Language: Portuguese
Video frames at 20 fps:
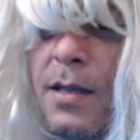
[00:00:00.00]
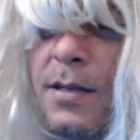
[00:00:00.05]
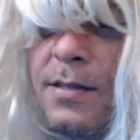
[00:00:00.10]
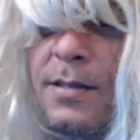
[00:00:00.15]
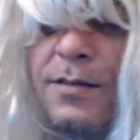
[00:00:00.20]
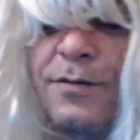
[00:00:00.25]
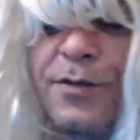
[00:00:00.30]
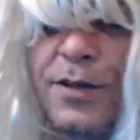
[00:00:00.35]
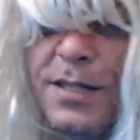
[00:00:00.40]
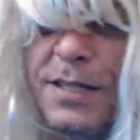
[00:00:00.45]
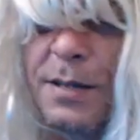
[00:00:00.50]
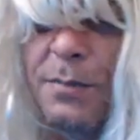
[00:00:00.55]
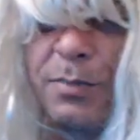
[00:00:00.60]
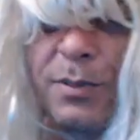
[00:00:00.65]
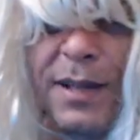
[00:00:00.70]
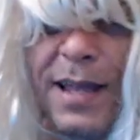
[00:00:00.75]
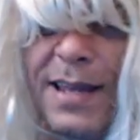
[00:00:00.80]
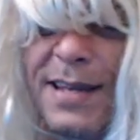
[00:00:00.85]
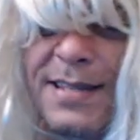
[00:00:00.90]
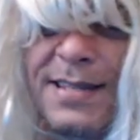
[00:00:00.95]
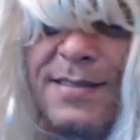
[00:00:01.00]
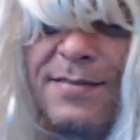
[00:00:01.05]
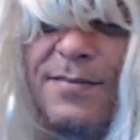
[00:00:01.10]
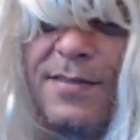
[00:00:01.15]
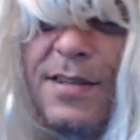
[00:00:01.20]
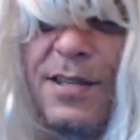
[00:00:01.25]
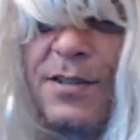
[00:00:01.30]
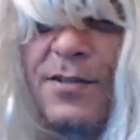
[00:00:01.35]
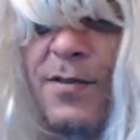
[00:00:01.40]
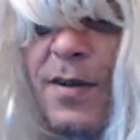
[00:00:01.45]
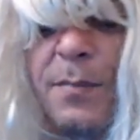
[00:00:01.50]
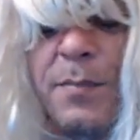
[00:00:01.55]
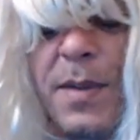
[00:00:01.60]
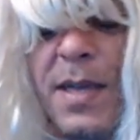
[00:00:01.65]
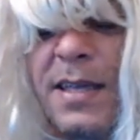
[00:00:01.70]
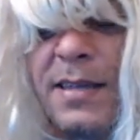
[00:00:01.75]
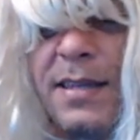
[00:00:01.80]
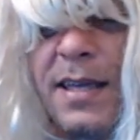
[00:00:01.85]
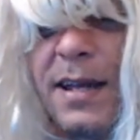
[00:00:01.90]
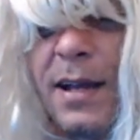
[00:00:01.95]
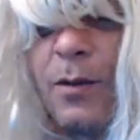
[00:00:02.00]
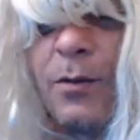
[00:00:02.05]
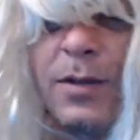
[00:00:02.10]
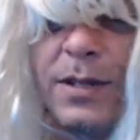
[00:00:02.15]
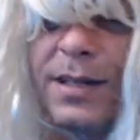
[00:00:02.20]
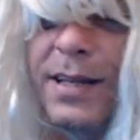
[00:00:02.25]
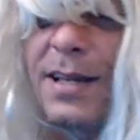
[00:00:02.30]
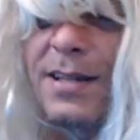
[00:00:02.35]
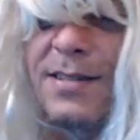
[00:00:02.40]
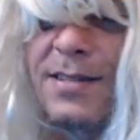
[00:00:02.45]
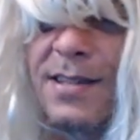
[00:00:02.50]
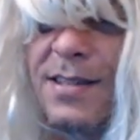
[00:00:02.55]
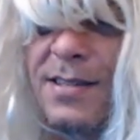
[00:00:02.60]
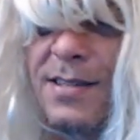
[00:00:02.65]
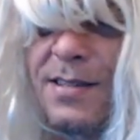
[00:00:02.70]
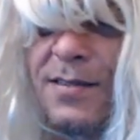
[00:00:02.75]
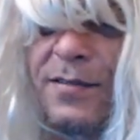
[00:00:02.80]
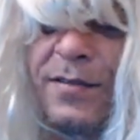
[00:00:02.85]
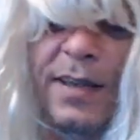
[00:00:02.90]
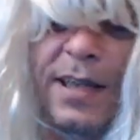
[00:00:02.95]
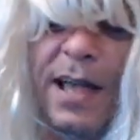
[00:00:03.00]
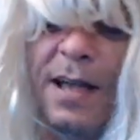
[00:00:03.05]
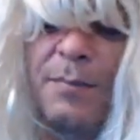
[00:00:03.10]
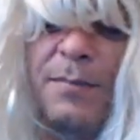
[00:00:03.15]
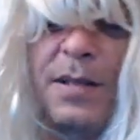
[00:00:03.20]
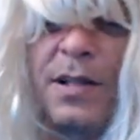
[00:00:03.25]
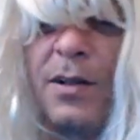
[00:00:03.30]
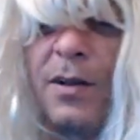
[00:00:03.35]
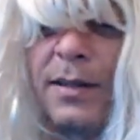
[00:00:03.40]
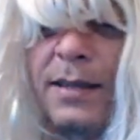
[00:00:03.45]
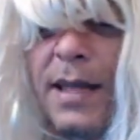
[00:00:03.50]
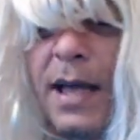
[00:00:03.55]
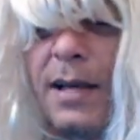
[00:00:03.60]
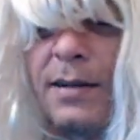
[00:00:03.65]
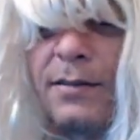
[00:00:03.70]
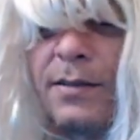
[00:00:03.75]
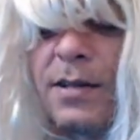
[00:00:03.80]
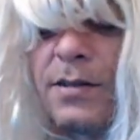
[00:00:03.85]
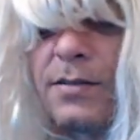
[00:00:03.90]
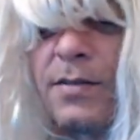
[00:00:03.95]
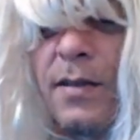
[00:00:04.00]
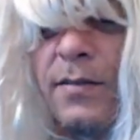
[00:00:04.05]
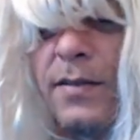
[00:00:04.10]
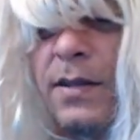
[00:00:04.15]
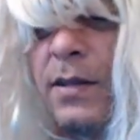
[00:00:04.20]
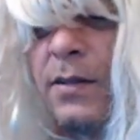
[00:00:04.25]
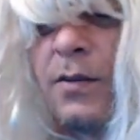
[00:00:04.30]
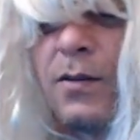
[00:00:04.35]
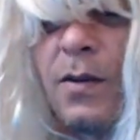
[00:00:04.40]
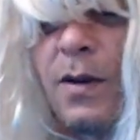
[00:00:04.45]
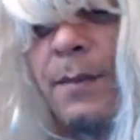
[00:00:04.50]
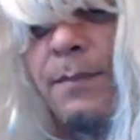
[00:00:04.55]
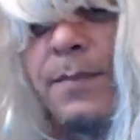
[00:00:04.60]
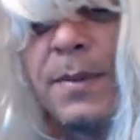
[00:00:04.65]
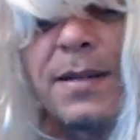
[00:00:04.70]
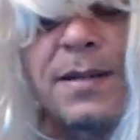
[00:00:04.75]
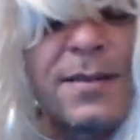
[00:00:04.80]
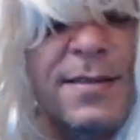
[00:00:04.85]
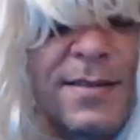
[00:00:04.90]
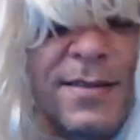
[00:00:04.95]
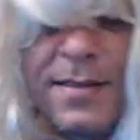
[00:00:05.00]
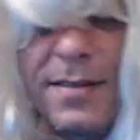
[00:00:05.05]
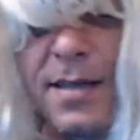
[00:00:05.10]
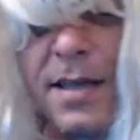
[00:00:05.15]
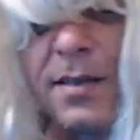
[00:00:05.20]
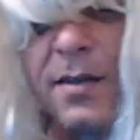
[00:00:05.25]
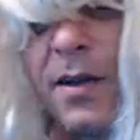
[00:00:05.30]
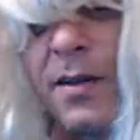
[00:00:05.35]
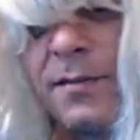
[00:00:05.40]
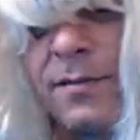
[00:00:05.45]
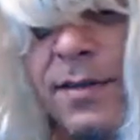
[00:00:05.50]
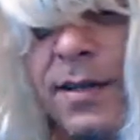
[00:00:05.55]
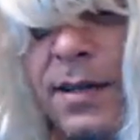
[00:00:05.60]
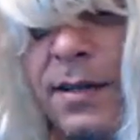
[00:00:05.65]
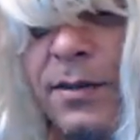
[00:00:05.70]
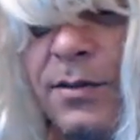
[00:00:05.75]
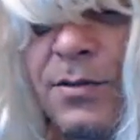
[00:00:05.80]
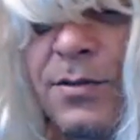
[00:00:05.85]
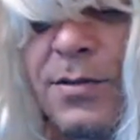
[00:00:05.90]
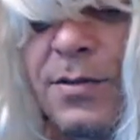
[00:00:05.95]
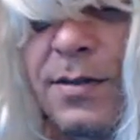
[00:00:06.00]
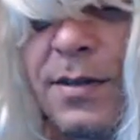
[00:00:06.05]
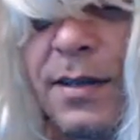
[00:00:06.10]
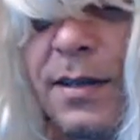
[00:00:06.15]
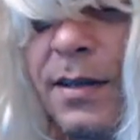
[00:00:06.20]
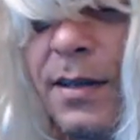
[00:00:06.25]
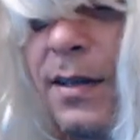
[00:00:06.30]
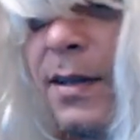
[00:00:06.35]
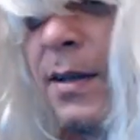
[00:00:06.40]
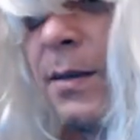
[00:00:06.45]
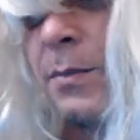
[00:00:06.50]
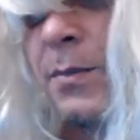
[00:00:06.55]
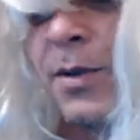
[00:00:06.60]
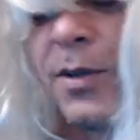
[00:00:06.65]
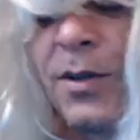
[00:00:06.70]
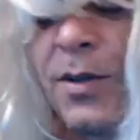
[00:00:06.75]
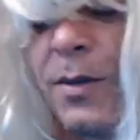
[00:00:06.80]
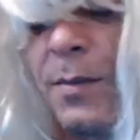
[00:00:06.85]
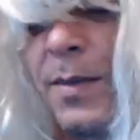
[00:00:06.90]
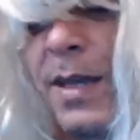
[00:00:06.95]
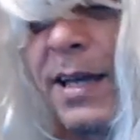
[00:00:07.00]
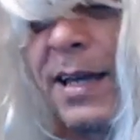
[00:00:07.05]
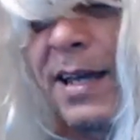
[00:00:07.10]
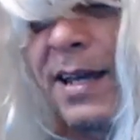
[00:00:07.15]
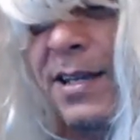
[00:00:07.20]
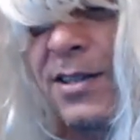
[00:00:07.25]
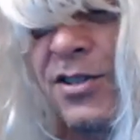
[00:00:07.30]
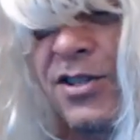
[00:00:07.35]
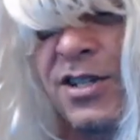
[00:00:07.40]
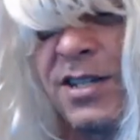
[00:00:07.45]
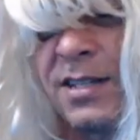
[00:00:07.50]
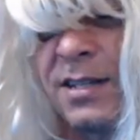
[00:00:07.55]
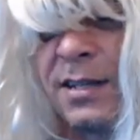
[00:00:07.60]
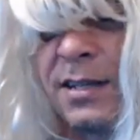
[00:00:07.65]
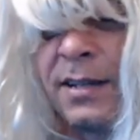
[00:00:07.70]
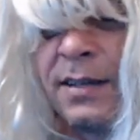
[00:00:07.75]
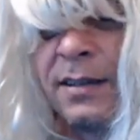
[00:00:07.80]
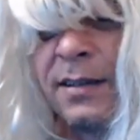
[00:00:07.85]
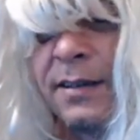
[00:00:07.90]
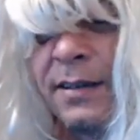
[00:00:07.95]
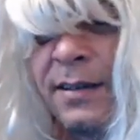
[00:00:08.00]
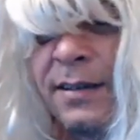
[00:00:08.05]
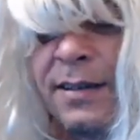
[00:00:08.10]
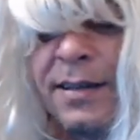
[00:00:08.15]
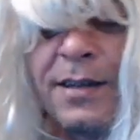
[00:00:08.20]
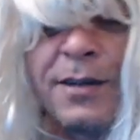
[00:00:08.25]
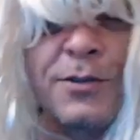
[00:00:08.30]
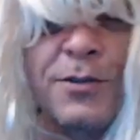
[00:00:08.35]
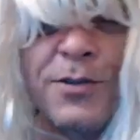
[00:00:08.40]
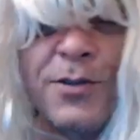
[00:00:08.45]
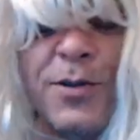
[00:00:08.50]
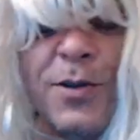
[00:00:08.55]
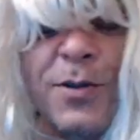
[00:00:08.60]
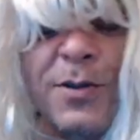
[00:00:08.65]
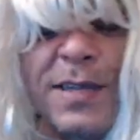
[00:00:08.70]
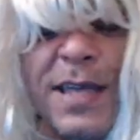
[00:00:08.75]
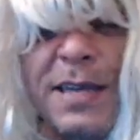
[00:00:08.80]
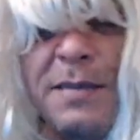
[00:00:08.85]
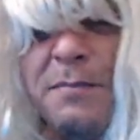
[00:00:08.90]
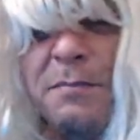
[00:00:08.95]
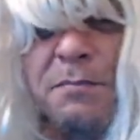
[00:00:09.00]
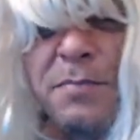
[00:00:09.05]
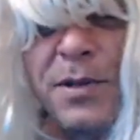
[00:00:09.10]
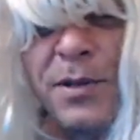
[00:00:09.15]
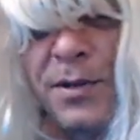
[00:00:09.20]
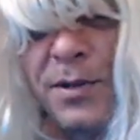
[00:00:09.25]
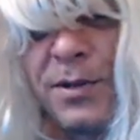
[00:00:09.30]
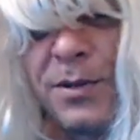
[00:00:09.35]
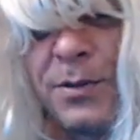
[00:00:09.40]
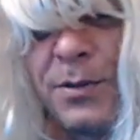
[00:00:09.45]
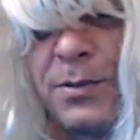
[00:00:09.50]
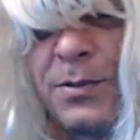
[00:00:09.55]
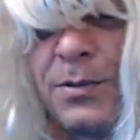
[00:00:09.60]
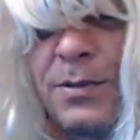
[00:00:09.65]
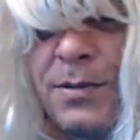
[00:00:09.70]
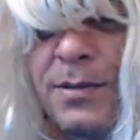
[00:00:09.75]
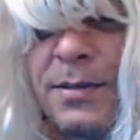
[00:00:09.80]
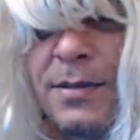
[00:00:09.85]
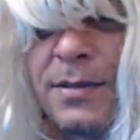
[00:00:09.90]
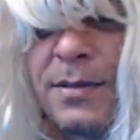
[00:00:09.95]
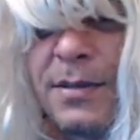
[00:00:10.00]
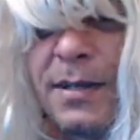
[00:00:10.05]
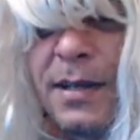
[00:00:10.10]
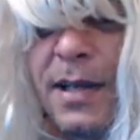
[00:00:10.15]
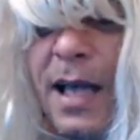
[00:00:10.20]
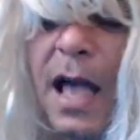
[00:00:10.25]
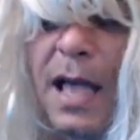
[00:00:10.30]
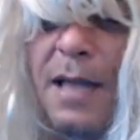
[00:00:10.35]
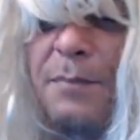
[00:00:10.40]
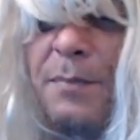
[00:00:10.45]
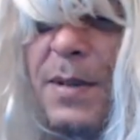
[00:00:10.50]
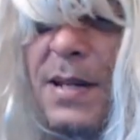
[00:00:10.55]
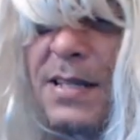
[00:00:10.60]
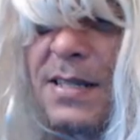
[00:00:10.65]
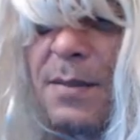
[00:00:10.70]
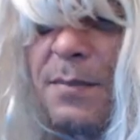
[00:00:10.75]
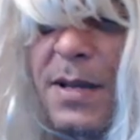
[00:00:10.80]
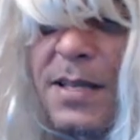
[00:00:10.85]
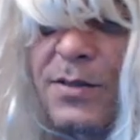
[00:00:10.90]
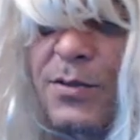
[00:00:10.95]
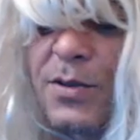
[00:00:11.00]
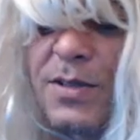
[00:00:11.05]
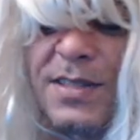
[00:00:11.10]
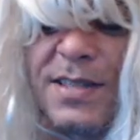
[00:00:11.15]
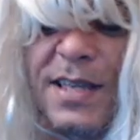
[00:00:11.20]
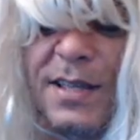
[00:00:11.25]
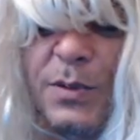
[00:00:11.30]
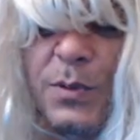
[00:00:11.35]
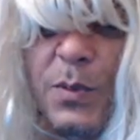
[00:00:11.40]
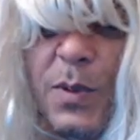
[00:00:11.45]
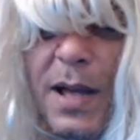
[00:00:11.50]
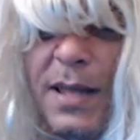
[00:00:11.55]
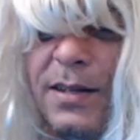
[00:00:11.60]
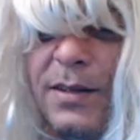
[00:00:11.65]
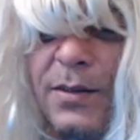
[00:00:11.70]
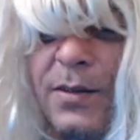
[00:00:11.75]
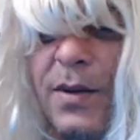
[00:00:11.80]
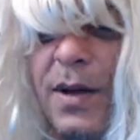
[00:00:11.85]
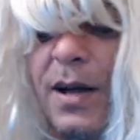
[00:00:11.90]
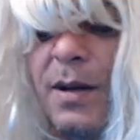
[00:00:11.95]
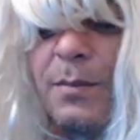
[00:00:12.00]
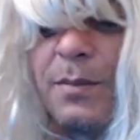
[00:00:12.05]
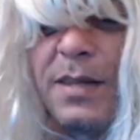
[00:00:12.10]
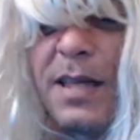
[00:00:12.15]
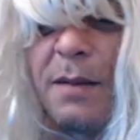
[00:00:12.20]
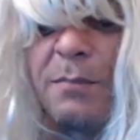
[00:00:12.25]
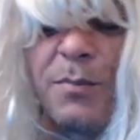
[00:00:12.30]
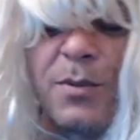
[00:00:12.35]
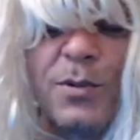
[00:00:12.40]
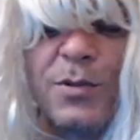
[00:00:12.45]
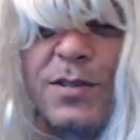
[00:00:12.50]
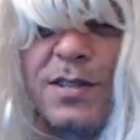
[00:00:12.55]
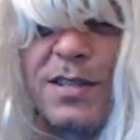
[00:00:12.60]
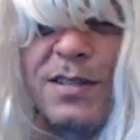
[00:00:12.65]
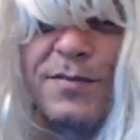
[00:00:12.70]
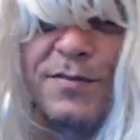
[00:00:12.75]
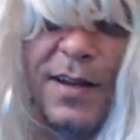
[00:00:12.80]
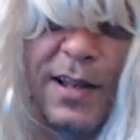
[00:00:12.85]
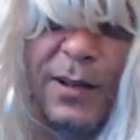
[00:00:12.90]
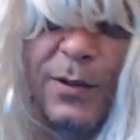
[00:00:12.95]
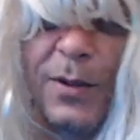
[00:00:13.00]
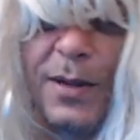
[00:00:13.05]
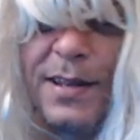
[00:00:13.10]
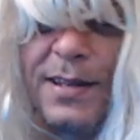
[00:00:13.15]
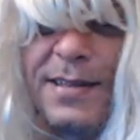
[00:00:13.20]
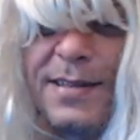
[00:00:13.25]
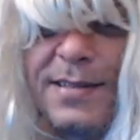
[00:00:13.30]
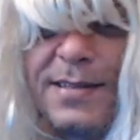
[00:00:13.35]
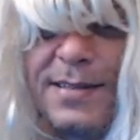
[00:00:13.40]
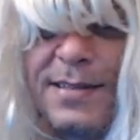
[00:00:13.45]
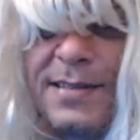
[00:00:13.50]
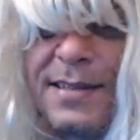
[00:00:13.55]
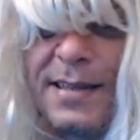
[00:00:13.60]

Se você pular esse vídeo, vai perder a única chance de ficar milionário na sua vida com apenas 19 anos. Meu nome é Cretina. Eu sou da Empirnicus, a empresa mais conceituada no ramo da bolsa de valores.